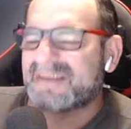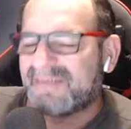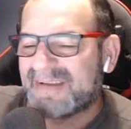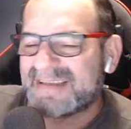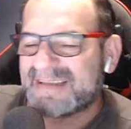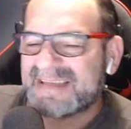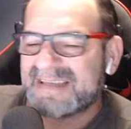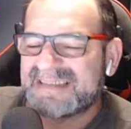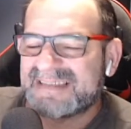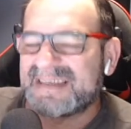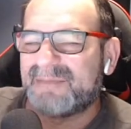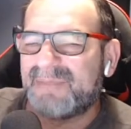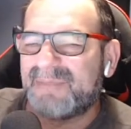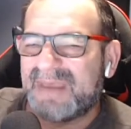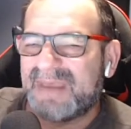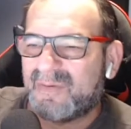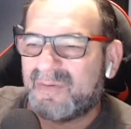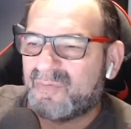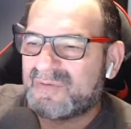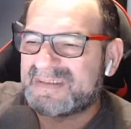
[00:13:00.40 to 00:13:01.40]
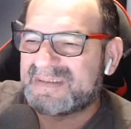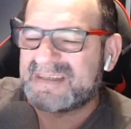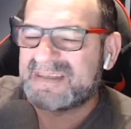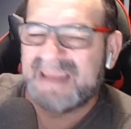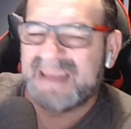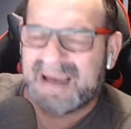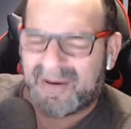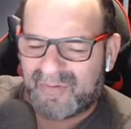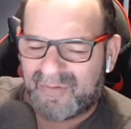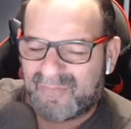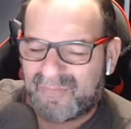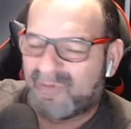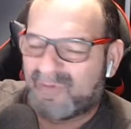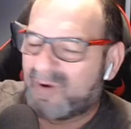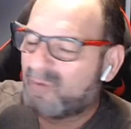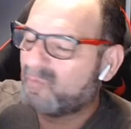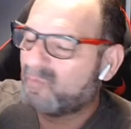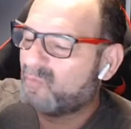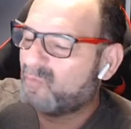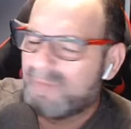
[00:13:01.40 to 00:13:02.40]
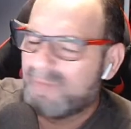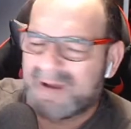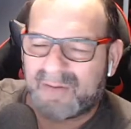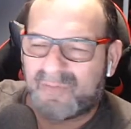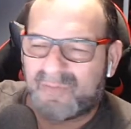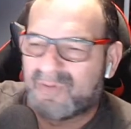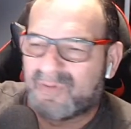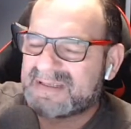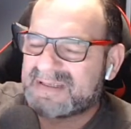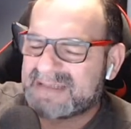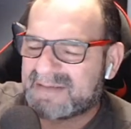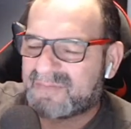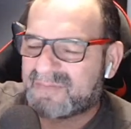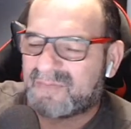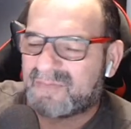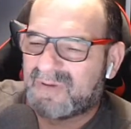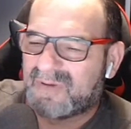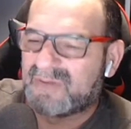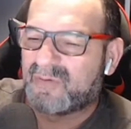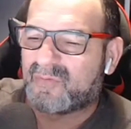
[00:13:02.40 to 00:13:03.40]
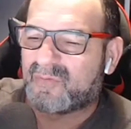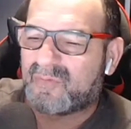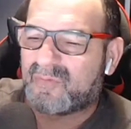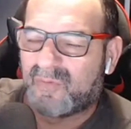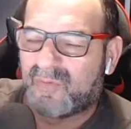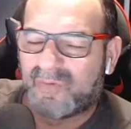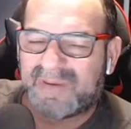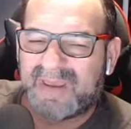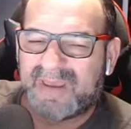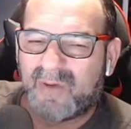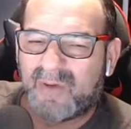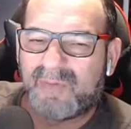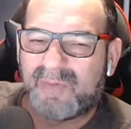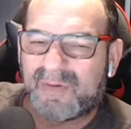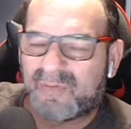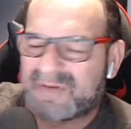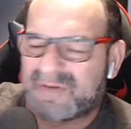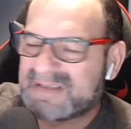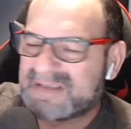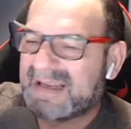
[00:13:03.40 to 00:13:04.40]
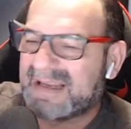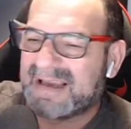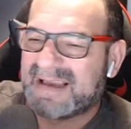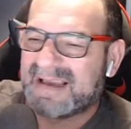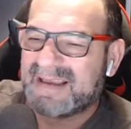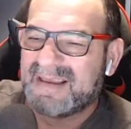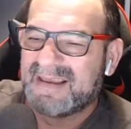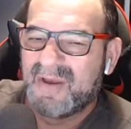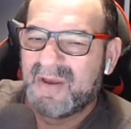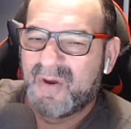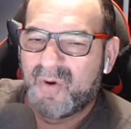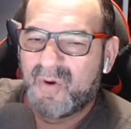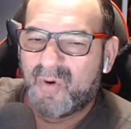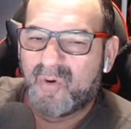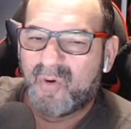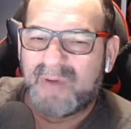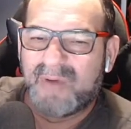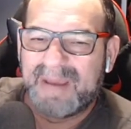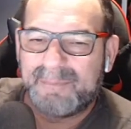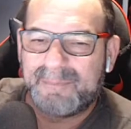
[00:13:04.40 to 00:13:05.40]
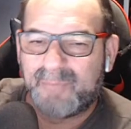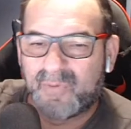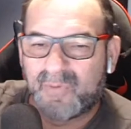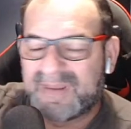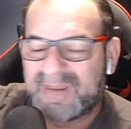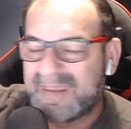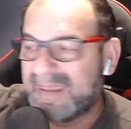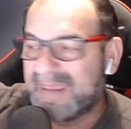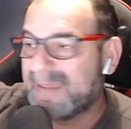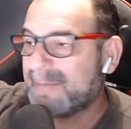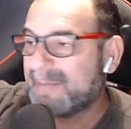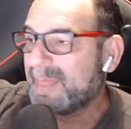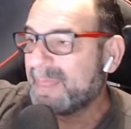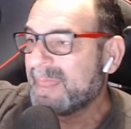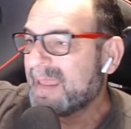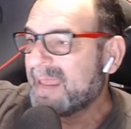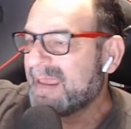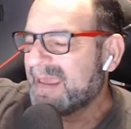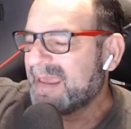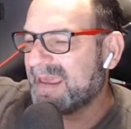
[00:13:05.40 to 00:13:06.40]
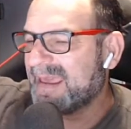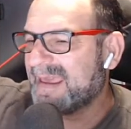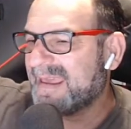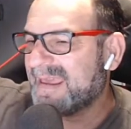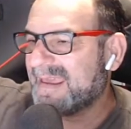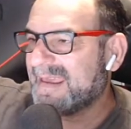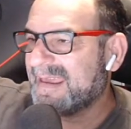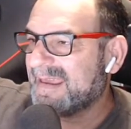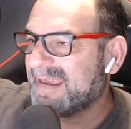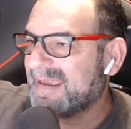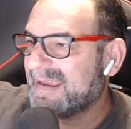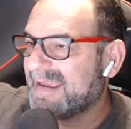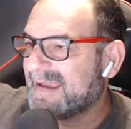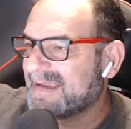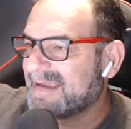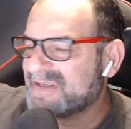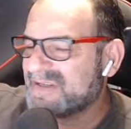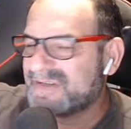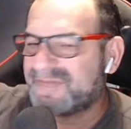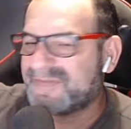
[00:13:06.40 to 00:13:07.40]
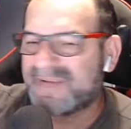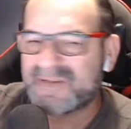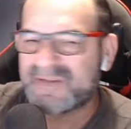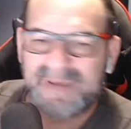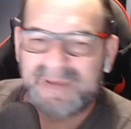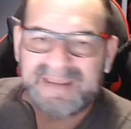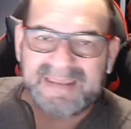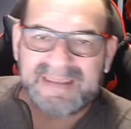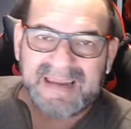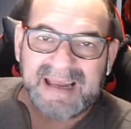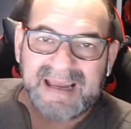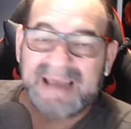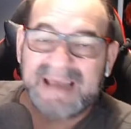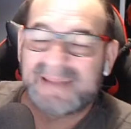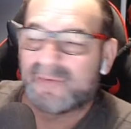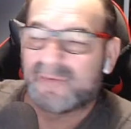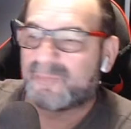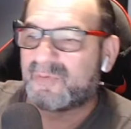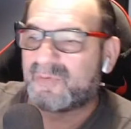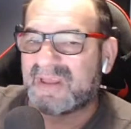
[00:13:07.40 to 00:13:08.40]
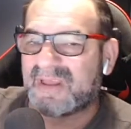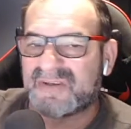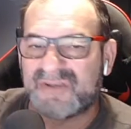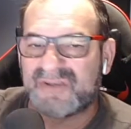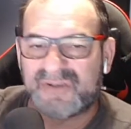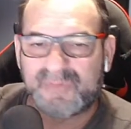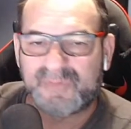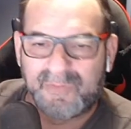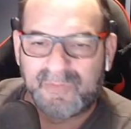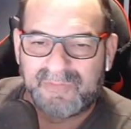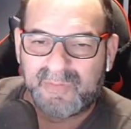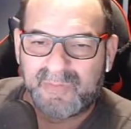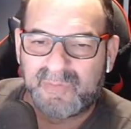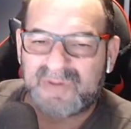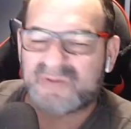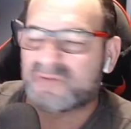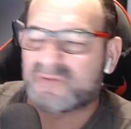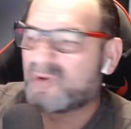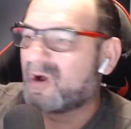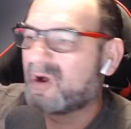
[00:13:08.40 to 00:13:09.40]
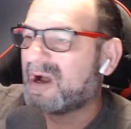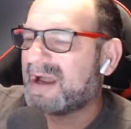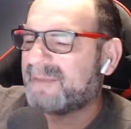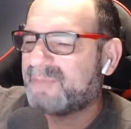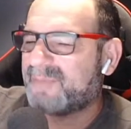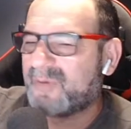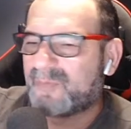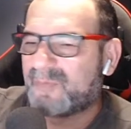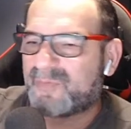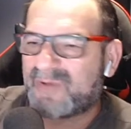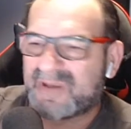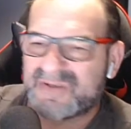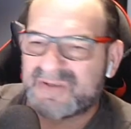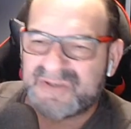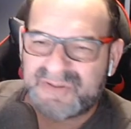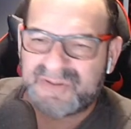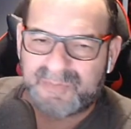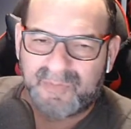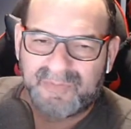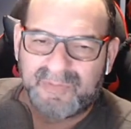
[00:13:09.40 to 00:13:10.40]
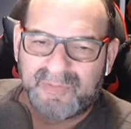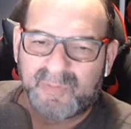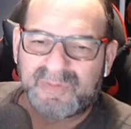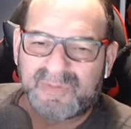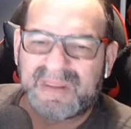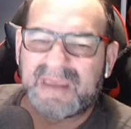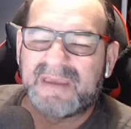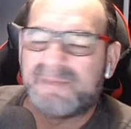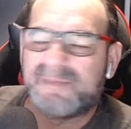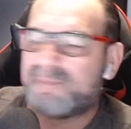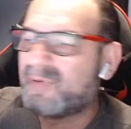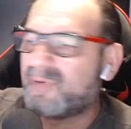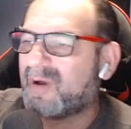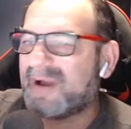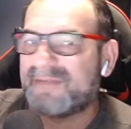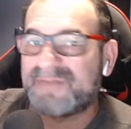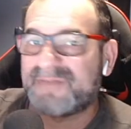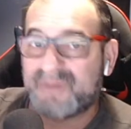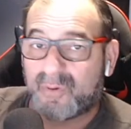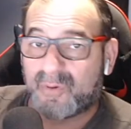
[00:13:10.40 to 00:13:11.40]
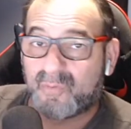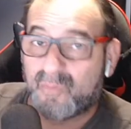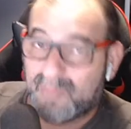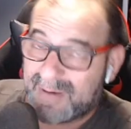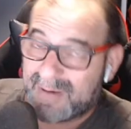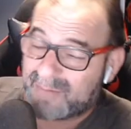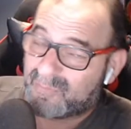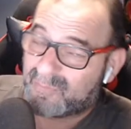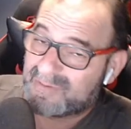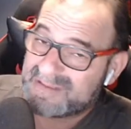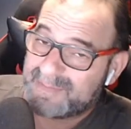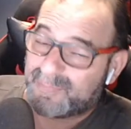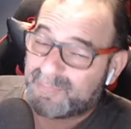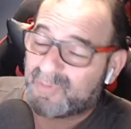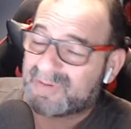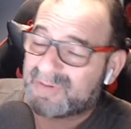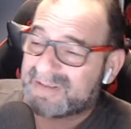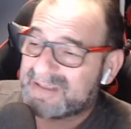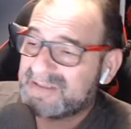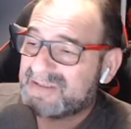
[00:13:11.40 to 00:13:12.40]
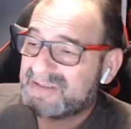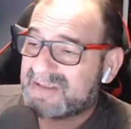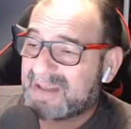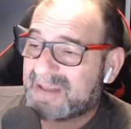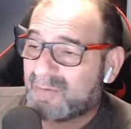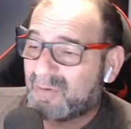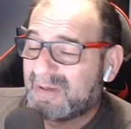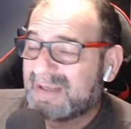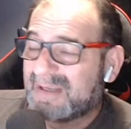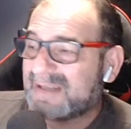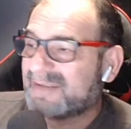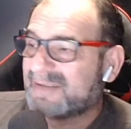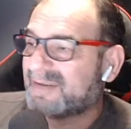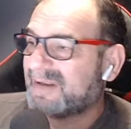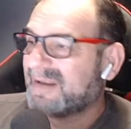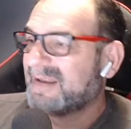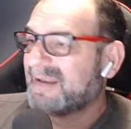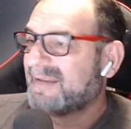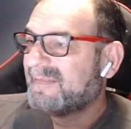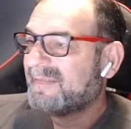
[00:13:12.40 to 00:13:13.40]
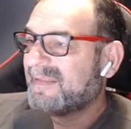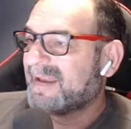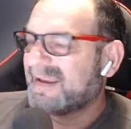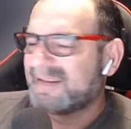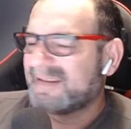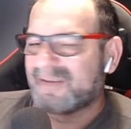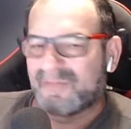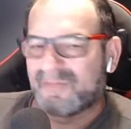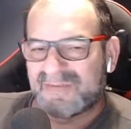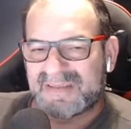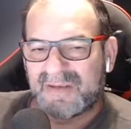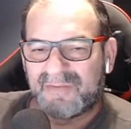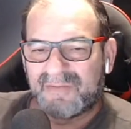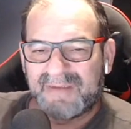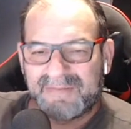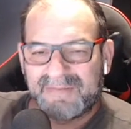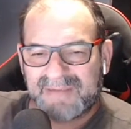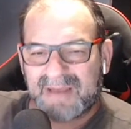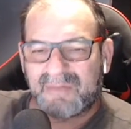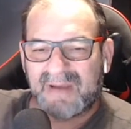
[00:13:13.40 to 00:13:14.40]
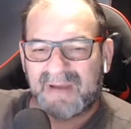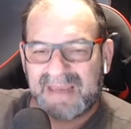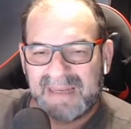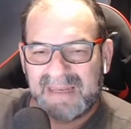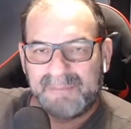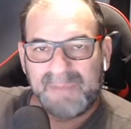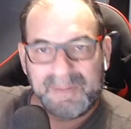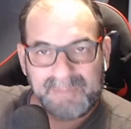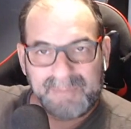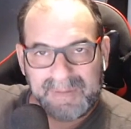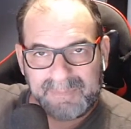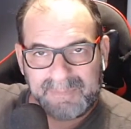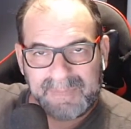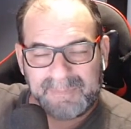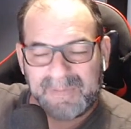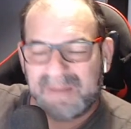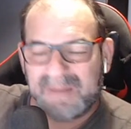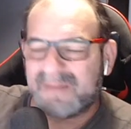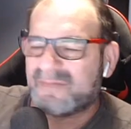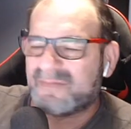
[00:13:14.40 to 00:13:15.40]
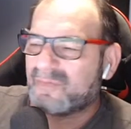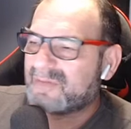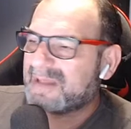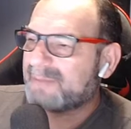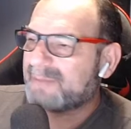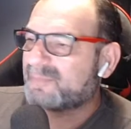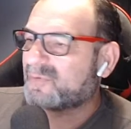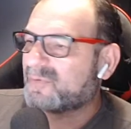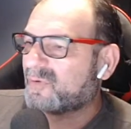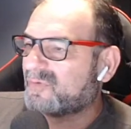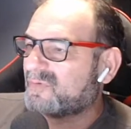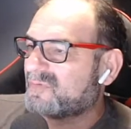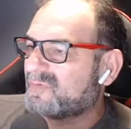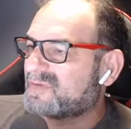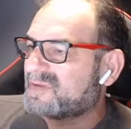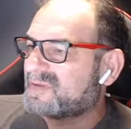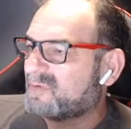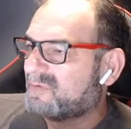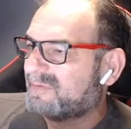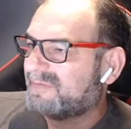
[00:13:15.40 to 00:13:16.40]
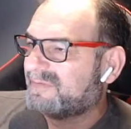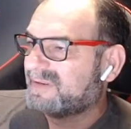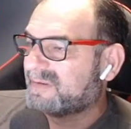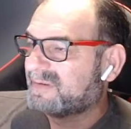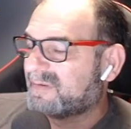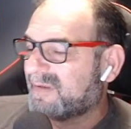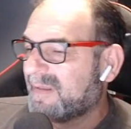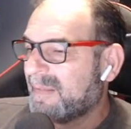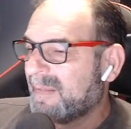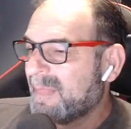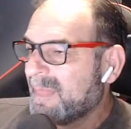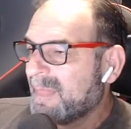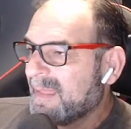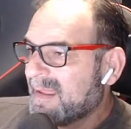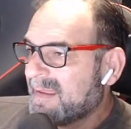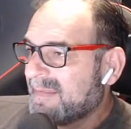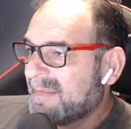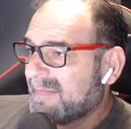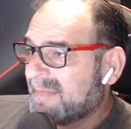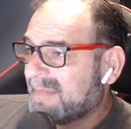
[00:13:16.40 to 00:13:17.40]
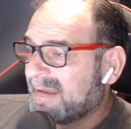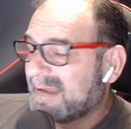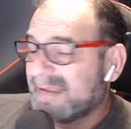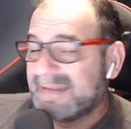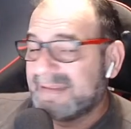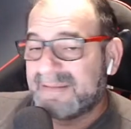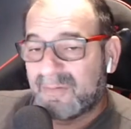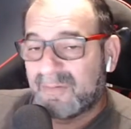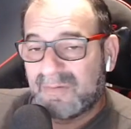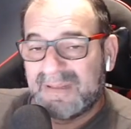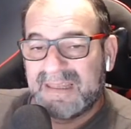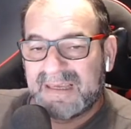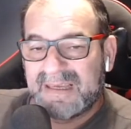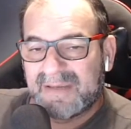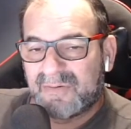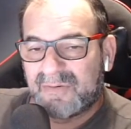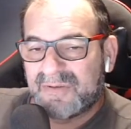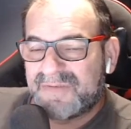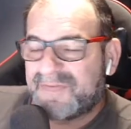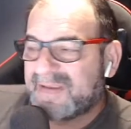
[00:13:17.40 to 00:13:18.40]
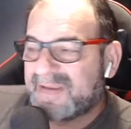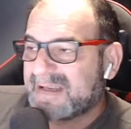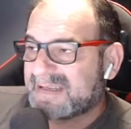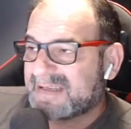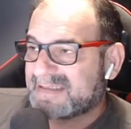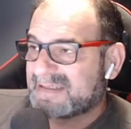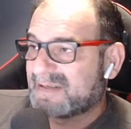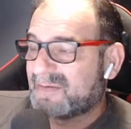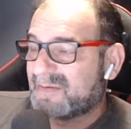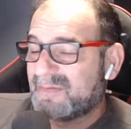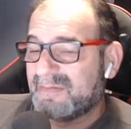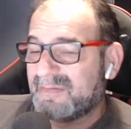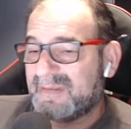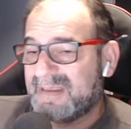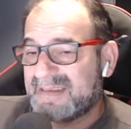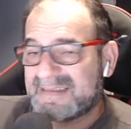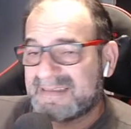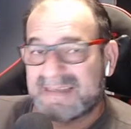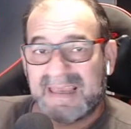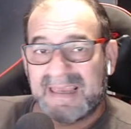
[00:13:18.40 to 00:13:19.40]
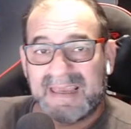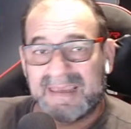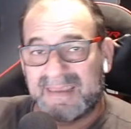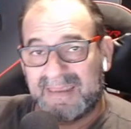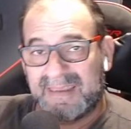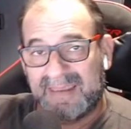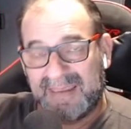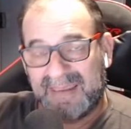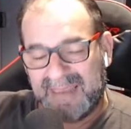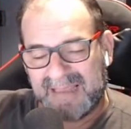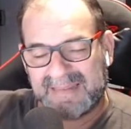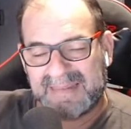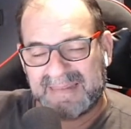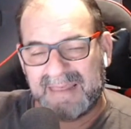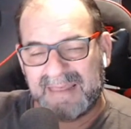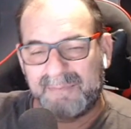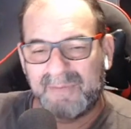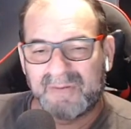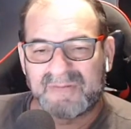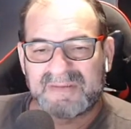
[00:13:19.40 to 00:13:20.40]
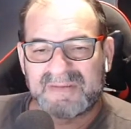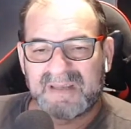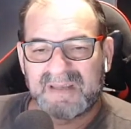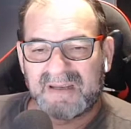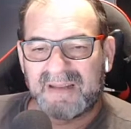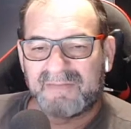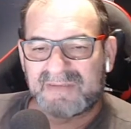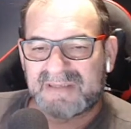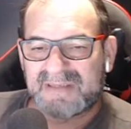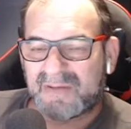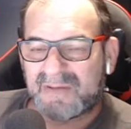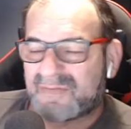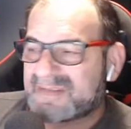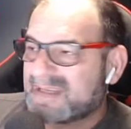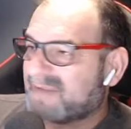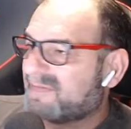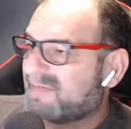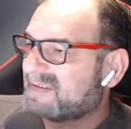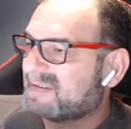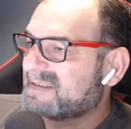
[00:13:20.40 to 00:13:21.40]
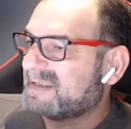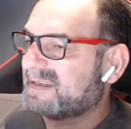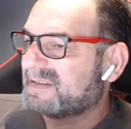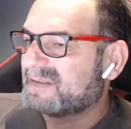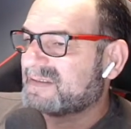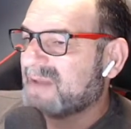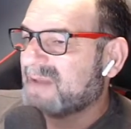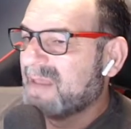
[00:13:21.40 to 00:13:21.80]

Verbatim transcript: vai receber o sinal com alguma coisa, quando eu coloquei alguma coisa lá, ou é porque é, é, a gente fez uma entrada, ou porque a gente moveu o stop, ou porque a gente moveu o take profit, alguma coisa importante está rolando. Né? Então você não vai ficar com aquele pipi-pipi o tempo todo no seu ouvido. Tá? Então liga a notificação e segue. E até pelo celular você consegue fazer isso.